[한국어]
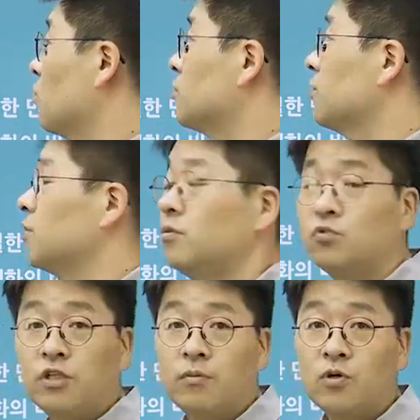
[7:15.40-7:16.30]
곡선을
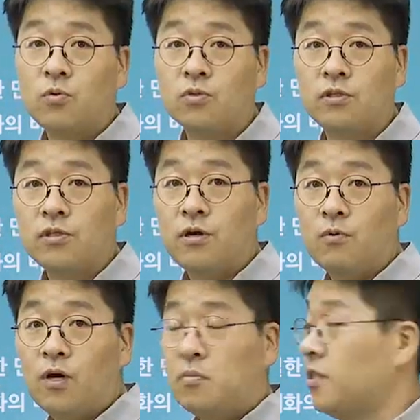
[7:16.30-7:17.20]
무차별
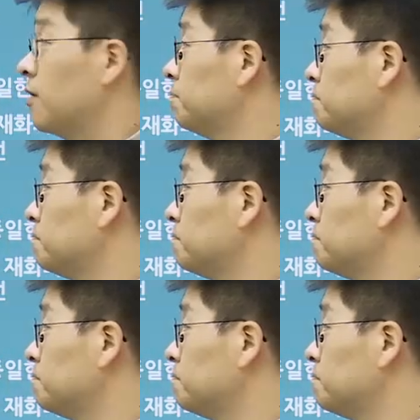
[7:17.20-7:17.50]
곡선이라고 합니다.